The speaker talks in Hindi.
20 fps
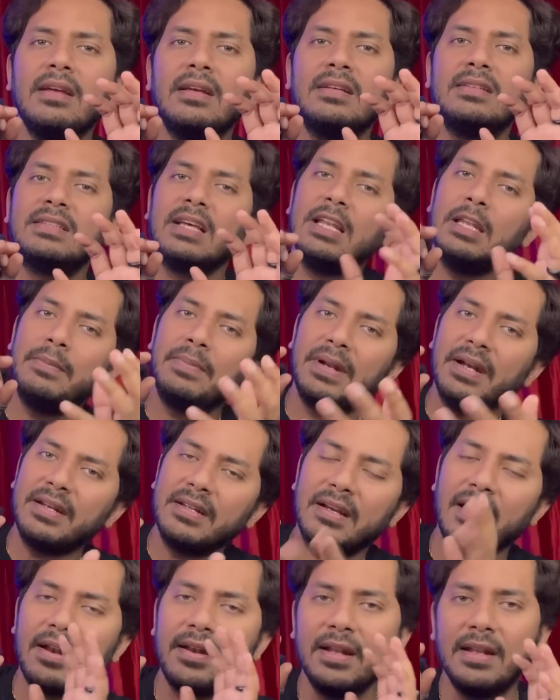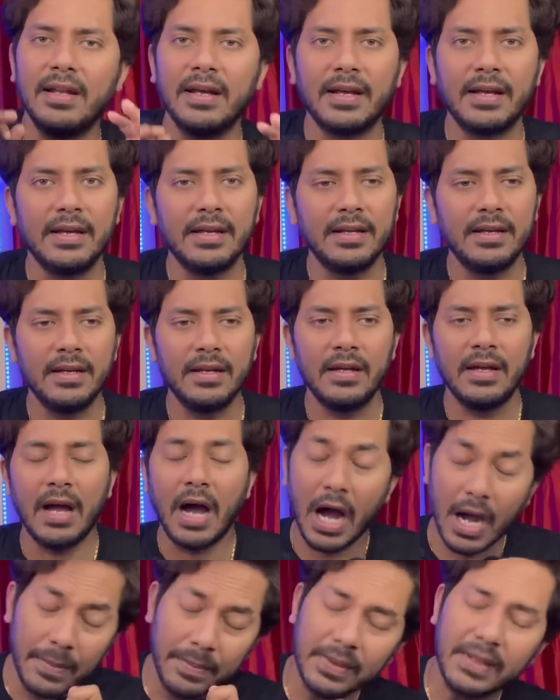सेलिब्रेट करने लगे
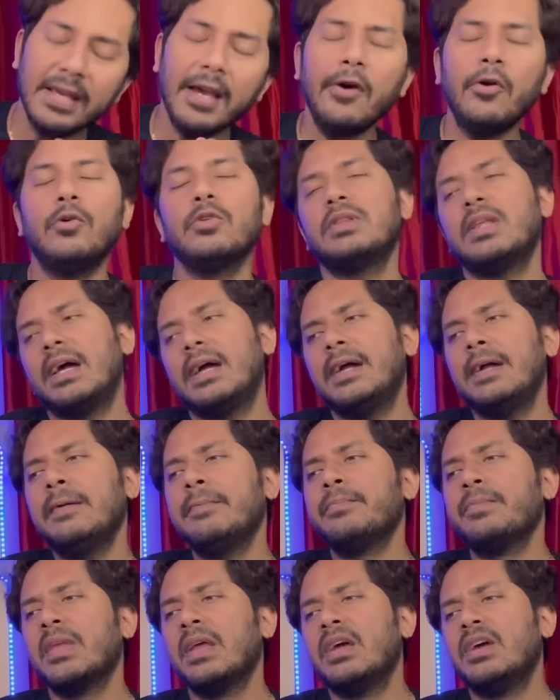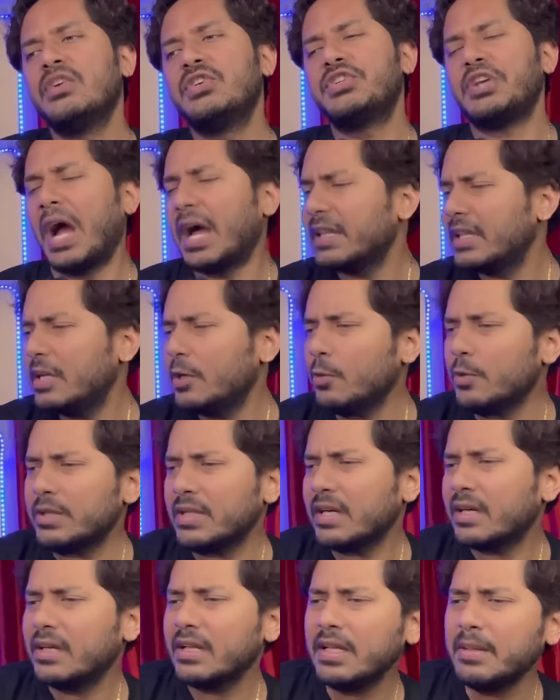अब क्या होता है शादी को
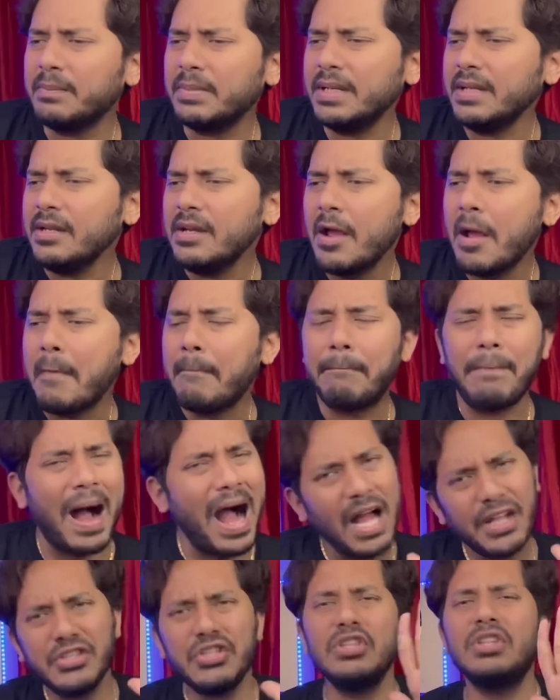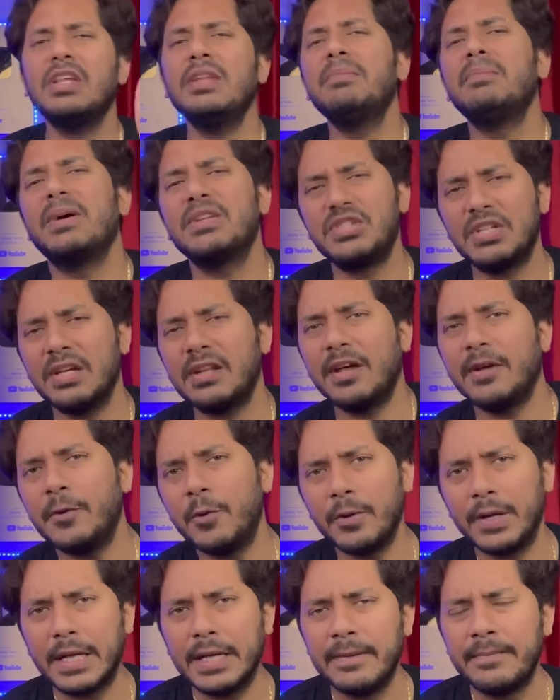तकरीबन पाँच दिन बचे रहे
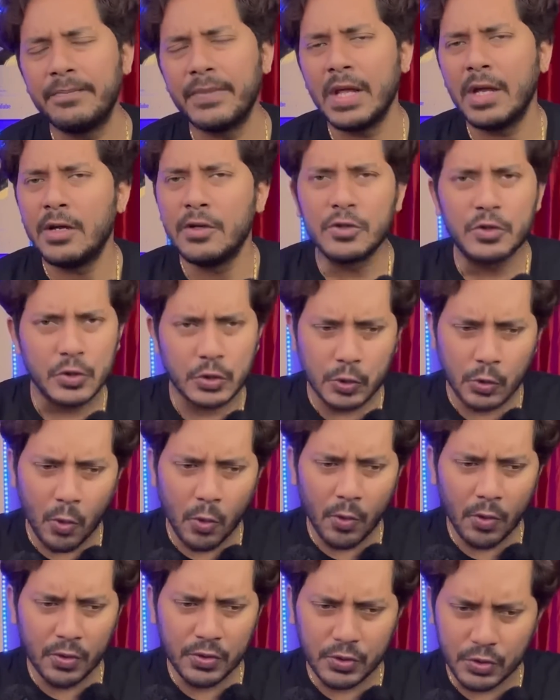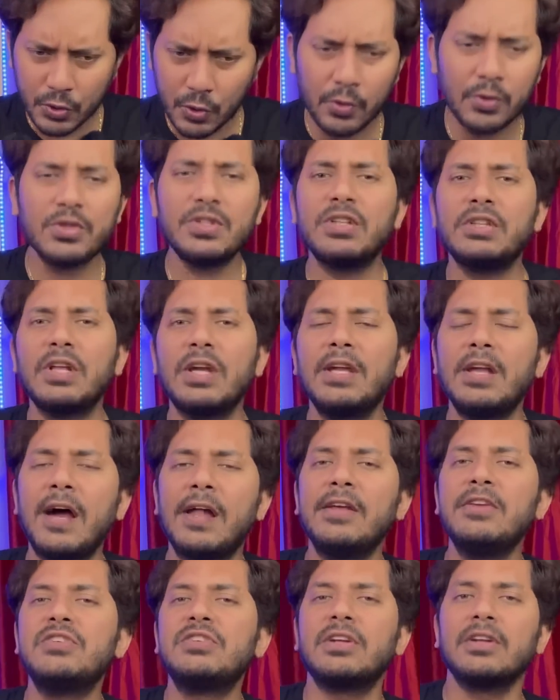होंगे जोरों शोरों से
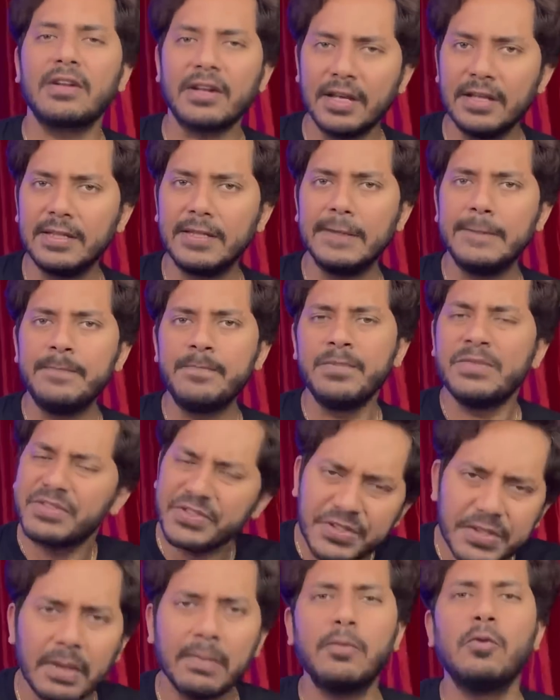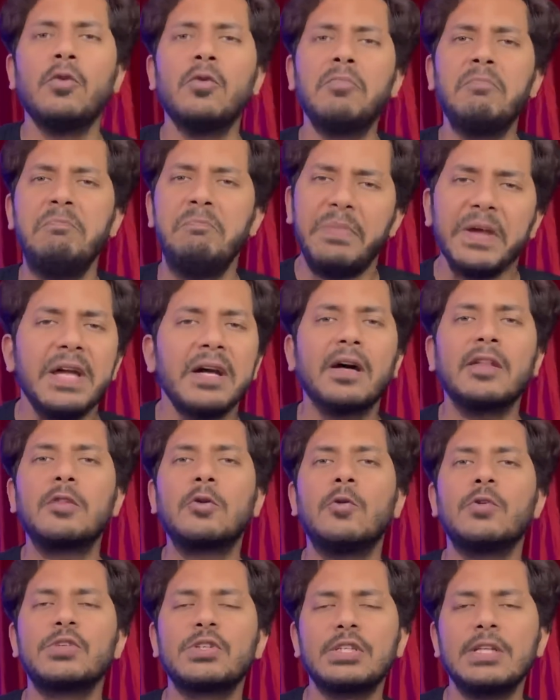तैयारी चल रही थी सब लोग बेहद
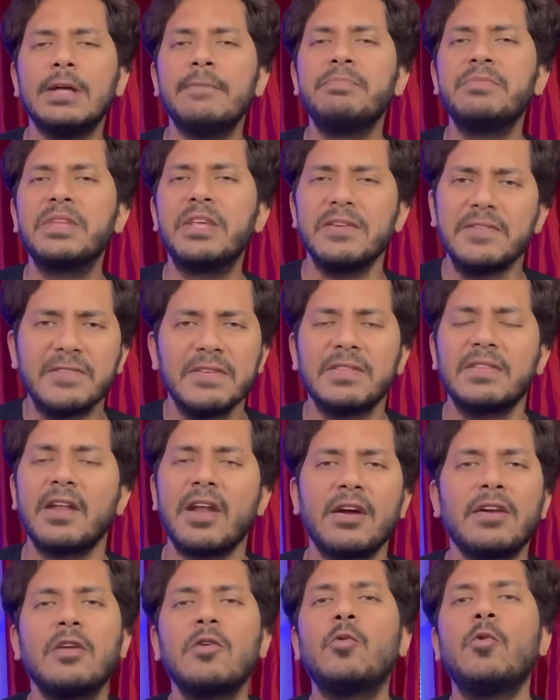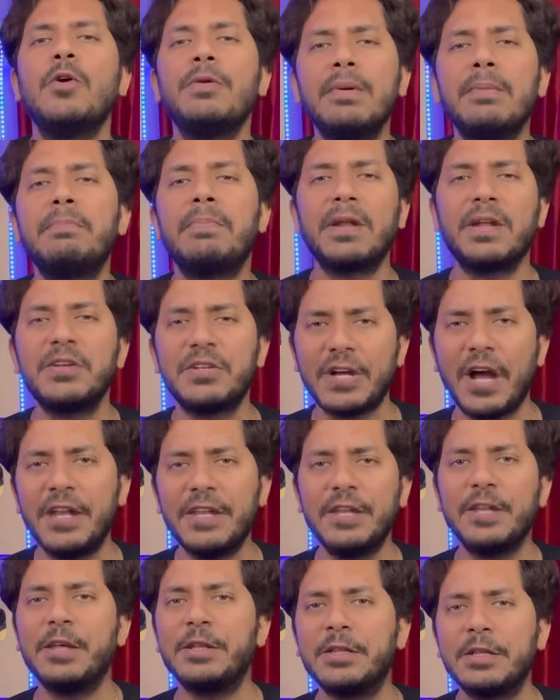खुश थे किसी तरह की कोई भी
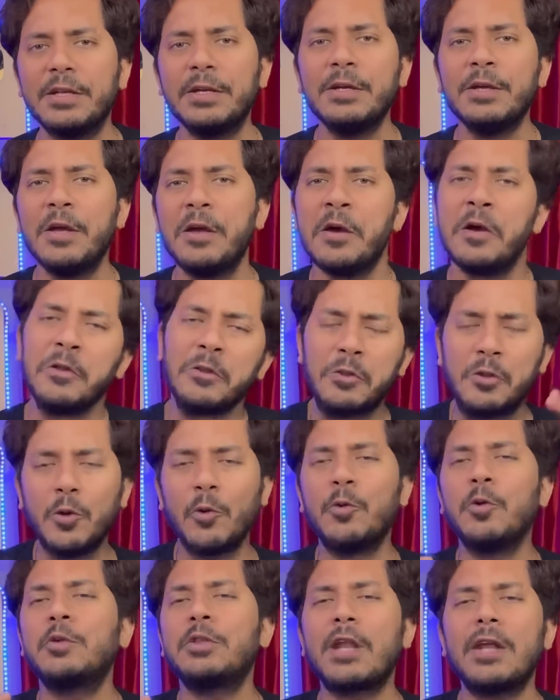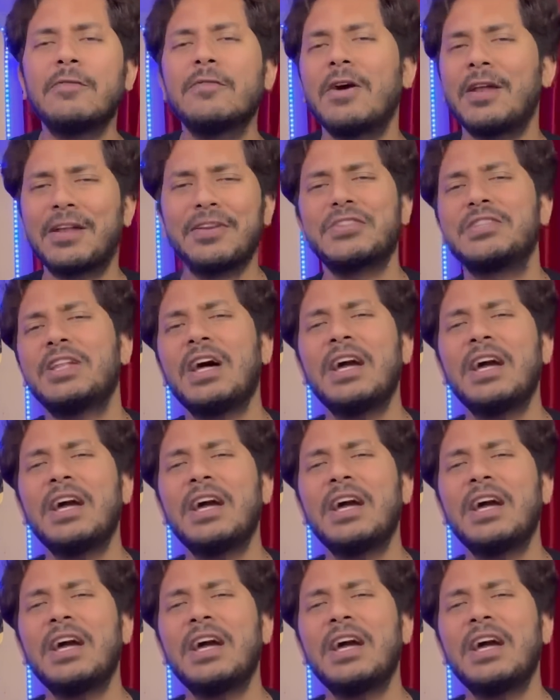परेशानी नहीं थी दोनों तरफ का रिश्ता